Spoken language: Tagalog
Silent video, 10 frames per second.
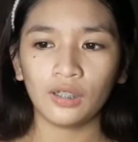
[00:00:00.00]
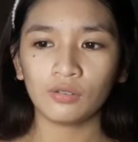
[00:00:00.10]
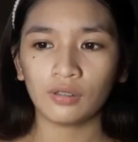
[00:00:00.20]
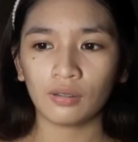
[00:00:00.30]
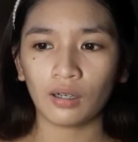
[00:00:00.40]
na
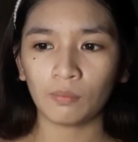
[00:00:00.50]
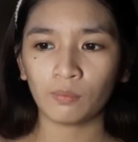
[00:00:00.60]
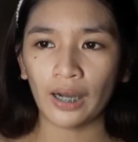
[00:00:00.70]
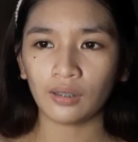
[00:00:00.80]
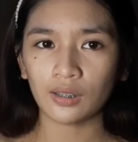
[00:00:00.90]
yung um,
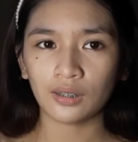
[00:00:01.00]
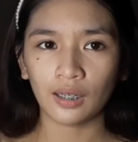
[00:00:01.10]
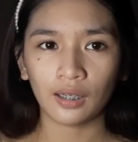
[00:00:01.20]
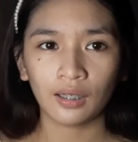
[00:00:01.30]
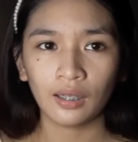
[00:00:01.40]
brightness
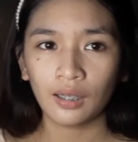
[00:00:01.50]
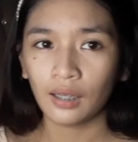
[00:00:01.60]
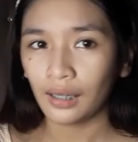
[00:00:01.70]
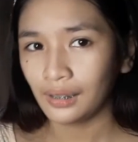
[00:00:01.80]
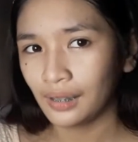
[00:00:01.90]
niya.
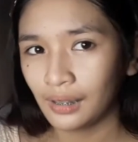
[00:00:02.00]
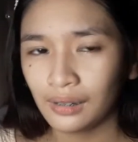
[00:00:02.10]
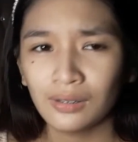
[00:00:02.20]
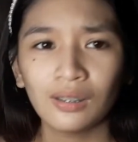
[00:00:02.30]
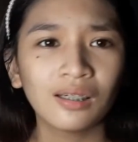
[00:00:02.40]

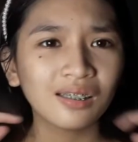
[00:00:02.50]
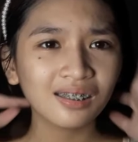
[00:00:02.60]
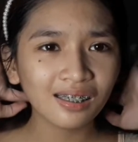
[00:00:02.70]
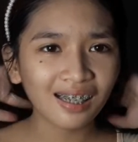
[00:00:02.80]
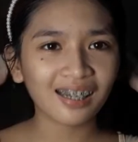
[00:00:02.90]
Ayan, ang
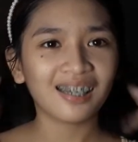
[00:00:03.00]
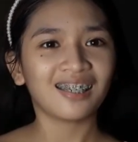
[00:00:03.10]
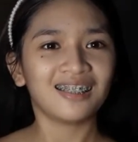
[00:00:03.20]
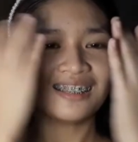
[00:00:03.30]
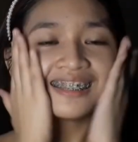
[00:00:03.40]
ganda
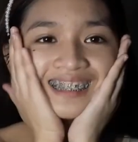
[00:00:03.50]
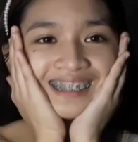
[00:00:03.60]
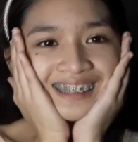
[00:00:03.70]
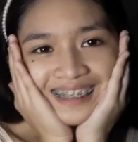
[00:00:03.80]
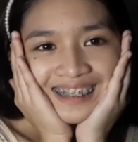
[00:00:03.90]
guys.
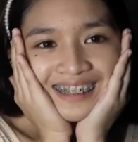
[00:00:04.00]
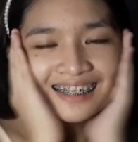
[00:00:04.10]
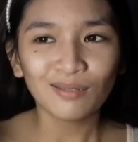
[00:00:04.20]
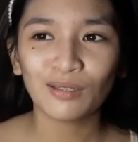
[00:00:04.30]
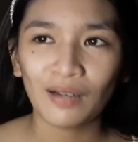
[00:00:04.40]

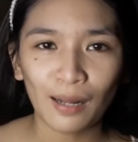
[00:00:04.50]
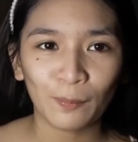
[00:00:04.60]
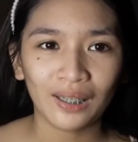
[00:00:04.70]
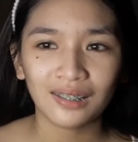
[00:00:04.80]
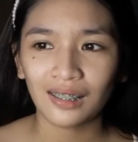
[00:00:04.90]
So
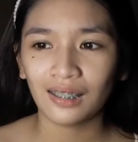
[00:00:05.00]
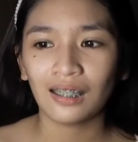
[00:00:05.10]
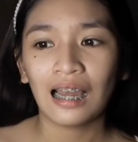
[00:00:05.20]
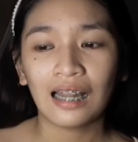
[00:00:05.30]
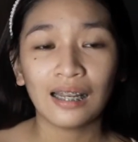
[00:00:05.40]
happy
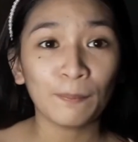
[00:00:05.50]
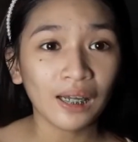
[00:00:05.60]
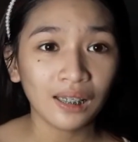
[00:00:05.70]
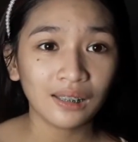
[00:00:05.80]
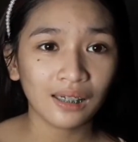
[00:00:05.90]
kasi
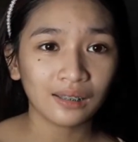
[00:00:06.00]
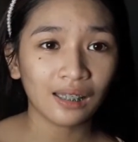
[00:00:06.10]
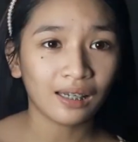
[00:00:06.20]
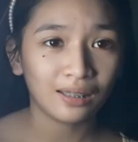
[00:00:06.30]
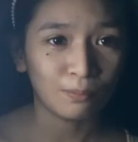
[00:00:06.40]
napakalit niya lang
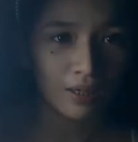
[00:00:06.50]
talaga,